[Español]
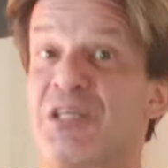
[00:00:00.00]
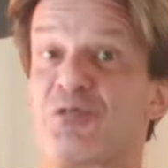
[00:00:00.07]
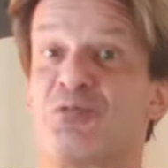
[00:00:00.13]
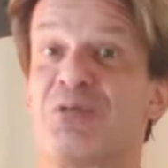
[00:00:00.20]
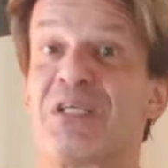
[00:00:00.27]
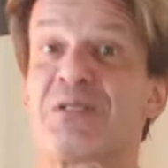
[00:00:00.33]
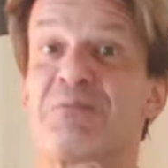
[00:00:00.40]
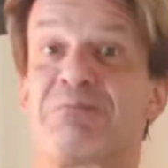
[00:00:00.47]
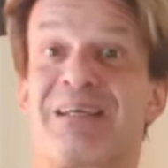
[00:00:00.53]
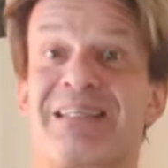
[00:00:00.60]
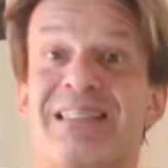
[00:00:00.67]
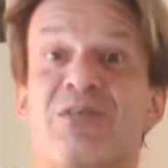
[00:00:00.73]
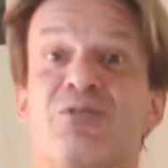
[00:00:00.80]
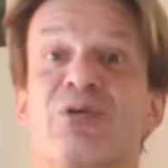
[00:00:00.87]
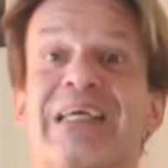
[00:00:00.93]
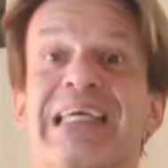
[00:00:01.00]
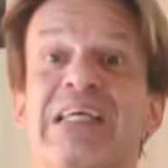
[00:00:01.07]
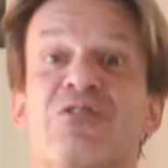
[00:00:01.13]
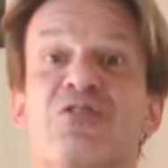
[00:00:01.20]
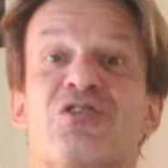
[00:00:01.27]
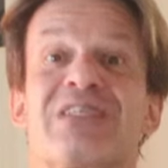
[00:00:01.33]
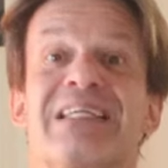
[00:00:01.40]
es un espacio
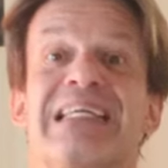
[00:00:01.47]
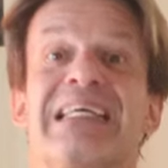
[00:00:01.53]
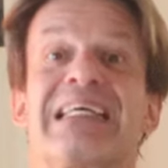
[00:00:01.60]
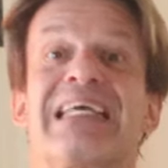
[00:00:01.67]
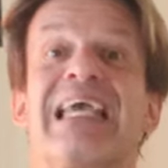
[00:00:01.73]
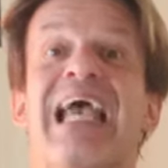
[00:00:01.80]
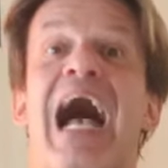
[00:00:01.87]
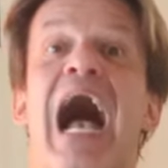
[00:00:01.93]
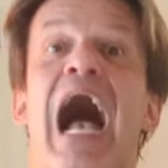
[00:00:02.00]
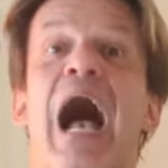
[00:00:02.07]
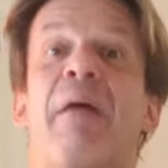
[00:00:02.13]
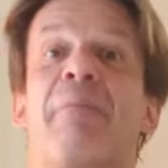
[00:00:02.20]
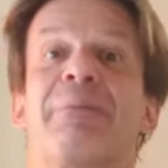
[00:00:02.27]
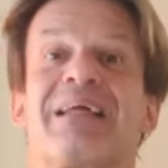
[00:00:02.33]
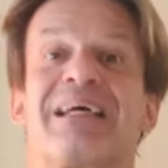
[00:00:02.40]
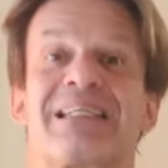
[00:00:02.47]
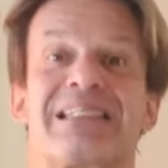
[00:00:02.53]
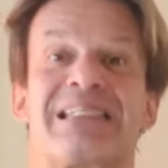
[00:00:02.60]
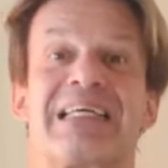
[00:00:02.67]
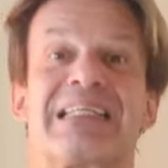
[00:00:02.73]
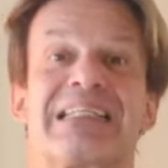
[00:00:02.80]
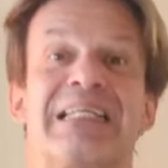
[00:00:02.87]
que nos tiene que
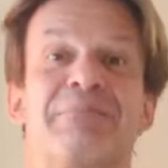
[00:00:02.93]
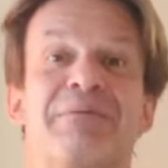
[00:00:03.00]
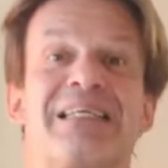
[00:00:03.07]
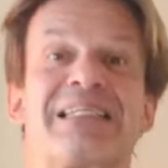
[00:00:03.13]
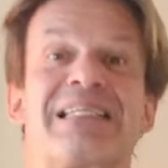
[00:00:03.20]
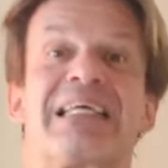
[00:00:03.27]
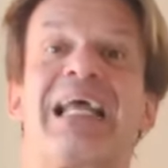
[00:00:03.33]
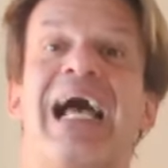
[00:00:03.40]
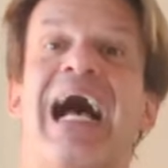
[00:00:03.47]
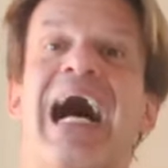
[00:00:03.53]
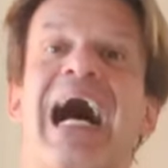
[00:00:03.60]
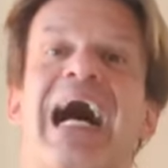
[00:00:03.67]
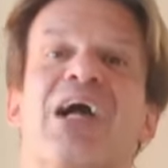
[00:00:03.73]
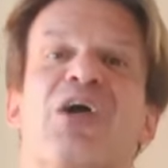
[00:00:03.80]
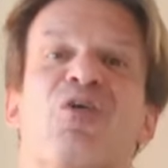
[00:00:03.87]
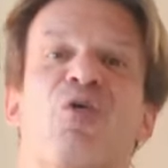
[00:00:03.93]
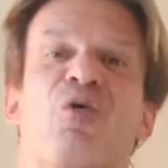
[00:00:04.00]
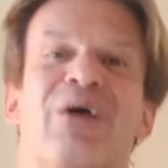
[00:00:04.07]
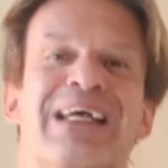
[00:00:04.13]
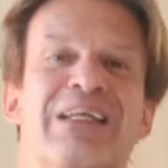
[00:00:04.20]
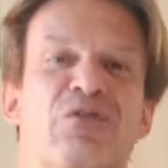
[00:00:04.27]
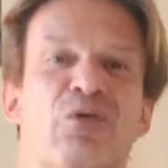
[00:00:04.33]
abrazar, debe ser
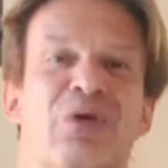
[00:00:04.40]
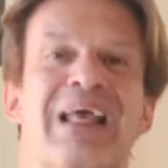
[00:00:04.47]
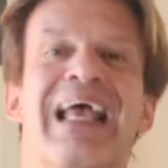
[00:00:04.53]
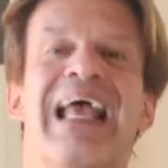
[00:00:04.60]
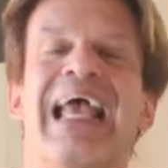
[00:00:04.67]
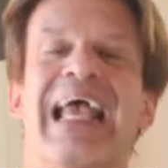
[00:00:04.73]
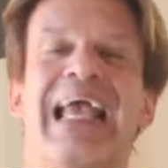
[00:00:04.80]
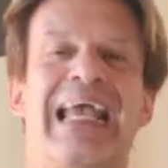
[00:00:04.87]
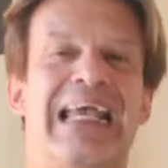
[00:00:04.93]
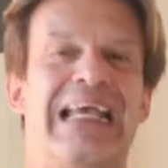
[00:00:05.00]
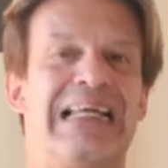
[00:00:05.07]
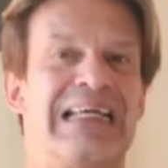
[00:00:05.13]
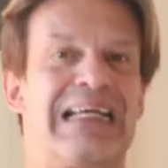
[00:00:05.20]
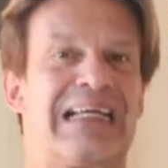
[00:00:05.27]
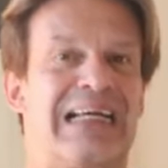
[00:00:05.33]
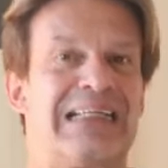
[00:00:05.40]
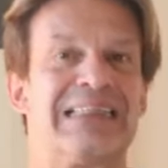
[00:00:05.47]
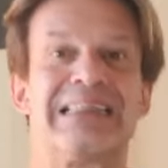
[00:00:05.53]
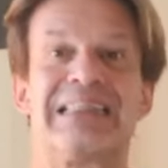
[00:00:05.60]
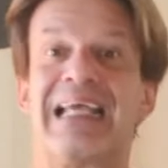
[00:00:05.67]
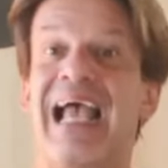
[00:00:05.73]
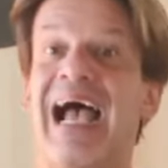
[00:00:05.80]
acogedor,
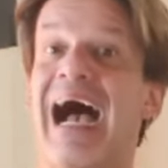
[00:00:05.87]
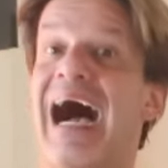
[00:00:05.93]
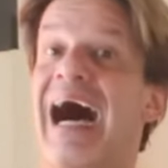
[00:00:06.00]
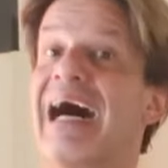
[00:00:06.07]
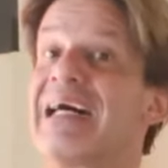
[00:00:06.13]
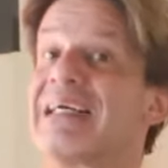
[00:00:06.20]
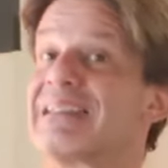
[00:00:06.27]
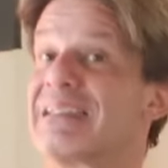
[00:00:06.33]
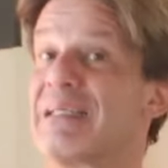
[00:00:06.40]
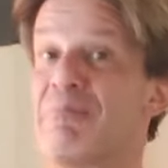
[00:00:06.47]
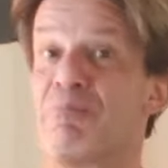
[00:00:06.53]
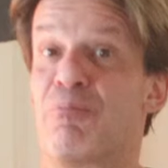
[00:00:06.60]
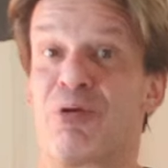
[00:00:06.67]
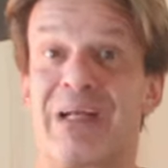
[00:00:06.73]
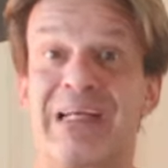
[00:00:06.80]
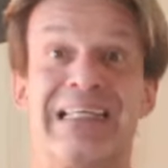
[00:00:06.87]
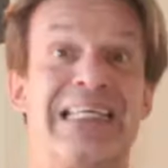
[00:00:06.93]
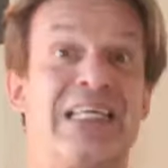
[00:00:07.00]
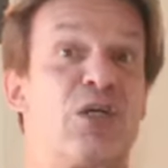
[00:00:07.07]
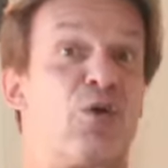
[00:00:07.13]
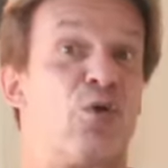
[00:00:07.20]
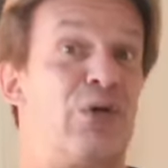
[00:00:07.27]
elegante, atemporal
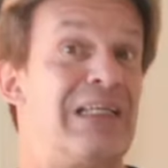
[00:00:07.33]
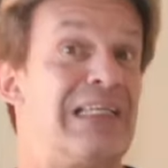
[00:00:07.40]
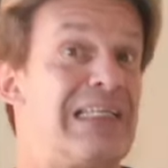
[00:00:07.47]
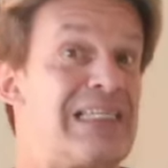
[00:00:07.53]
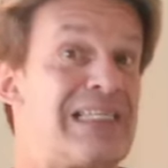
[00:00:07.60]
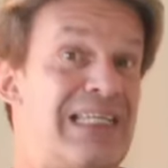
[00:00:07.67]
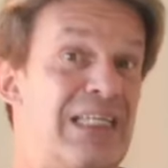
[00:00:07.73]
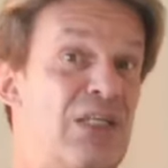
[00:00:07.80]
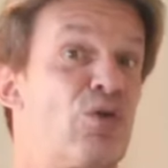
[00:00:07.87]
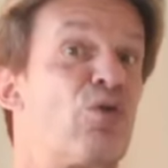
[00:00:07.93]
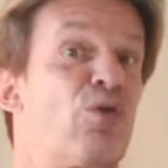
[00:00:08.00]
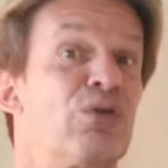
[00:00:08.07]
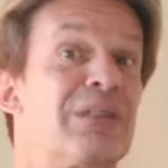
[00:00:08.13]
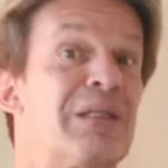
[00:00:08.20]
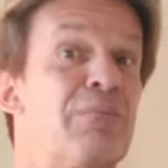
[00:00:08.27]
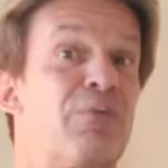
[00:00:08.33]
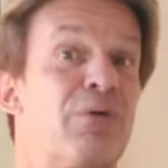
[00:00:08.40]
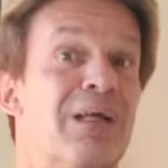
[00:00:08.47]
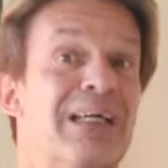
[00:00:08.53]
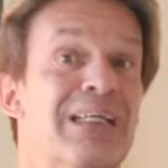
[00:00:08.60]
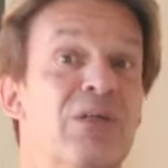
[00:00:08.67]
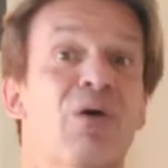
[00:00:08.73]
y con el diseño
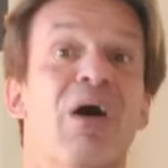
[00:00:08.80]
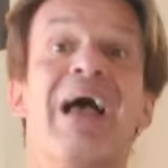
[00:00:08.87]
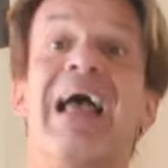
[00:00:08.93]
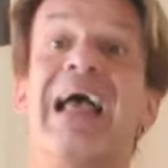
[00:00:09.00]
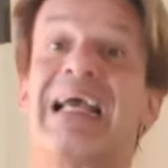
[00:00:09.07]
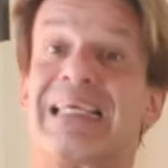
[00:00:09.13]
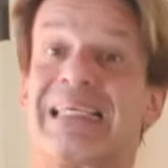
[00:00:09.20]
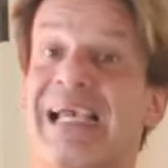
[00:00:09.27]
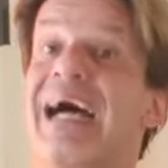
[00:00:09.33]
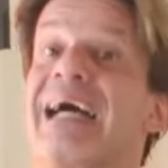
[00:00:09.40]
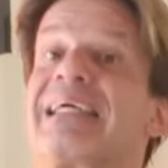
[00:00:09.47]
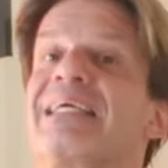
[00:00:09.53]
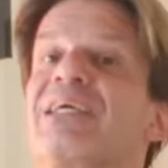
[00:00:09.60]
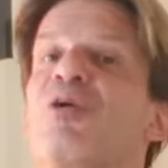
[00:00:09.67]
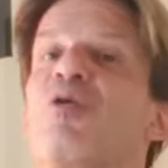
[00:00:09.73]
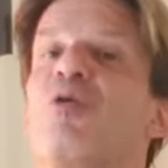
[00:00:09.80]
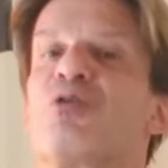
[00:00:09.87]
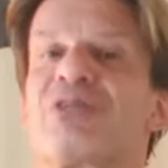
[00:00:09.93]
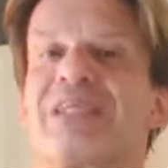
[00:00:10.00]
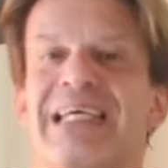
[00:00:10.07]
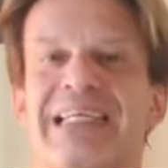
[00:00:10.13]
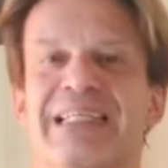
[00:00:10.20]
contemporáneo que aquí
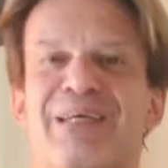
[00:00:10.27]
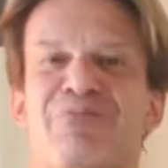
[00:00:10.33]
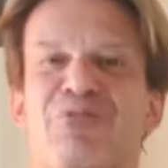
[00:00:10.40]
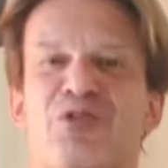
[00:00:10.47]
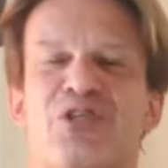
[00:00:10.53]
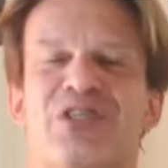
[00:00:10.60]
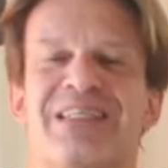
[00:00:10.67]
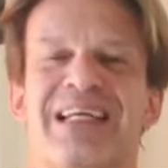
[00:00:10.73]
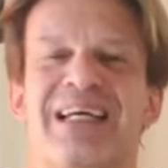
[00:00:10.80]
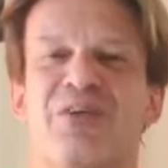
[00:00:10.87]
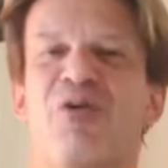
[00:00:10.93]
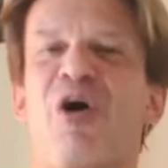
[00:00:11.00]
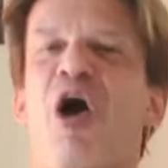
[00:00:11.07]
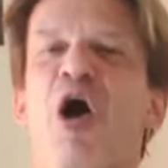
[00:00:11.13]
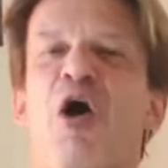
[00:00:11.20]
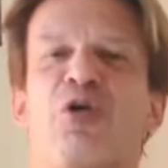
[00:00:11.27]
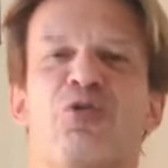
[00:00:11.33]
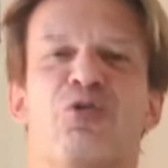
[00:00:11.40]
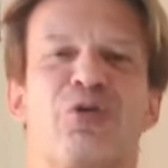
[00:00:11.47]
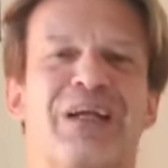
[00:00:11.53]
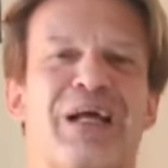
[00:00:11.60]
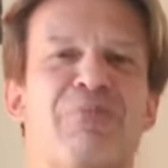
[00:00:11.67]
os he demostrado,
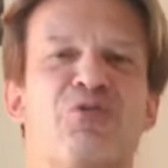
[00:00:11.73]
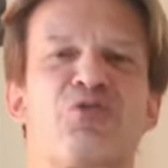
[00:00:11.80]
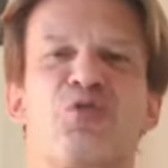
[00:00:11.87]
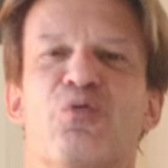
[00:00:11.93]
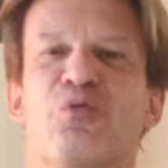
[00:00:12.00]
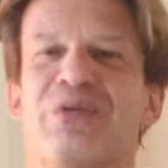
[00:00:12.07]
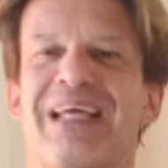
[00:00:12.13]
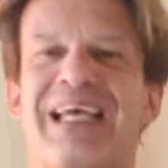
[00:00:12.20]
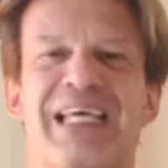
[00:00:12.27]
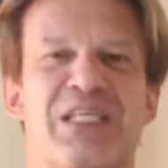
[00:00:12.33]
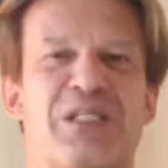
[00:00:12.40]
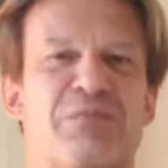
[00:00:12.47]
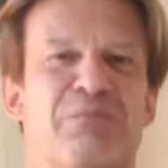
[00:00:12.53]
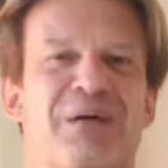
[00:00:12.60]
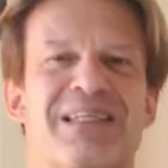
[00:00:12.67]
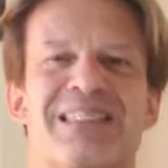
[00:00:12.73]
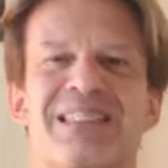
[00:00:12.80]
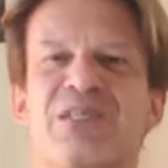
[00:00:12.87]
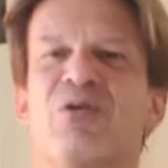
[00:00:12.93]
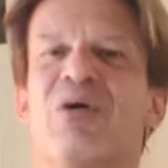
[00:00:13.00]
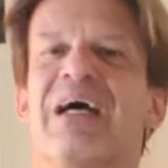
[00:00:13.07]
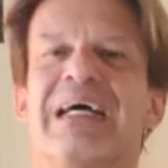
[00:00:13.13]
logramos un
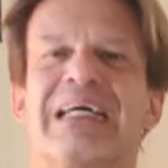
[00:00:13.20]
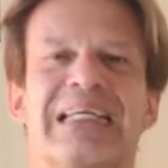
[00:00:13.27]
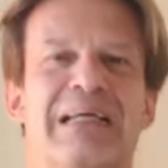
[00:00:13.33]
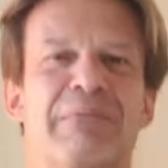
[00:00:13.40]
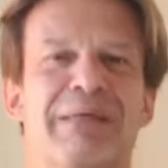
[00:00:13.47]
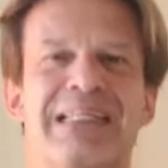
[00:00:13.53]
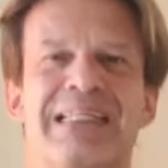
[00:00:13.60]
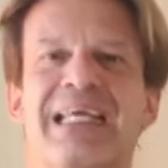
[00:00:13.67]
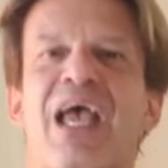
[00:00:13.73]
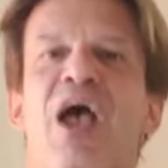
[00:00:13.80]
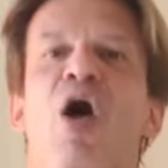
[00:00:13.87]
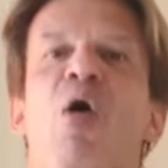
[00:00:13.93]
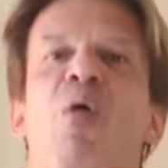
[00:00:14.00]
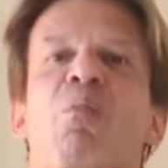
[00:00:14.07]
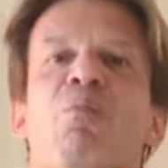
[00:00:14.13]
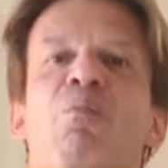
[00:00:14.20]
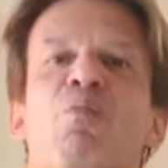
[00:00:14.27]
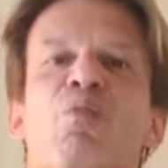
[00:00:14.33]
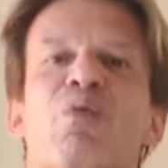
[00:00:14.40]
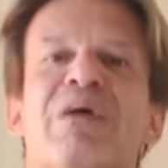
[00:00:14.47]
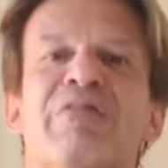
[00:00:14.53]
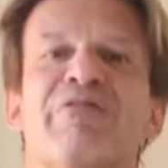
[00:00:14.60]
espacio realmente
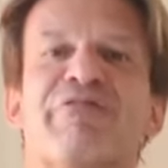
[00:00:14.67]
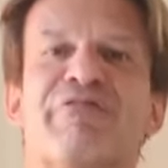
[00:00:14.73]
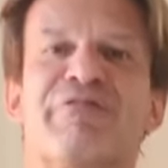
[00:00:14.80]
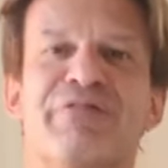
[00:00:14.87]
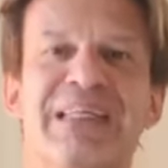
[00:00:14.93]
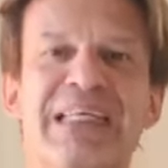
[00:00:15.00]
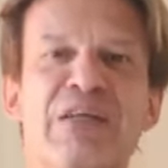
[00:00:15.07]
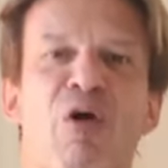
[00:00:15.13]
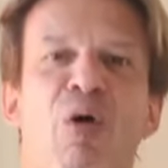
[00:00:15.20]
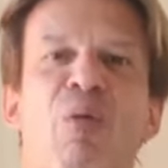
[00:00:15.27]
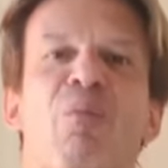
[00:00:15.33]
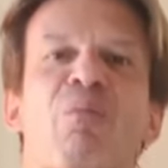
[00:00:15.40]
muy fino,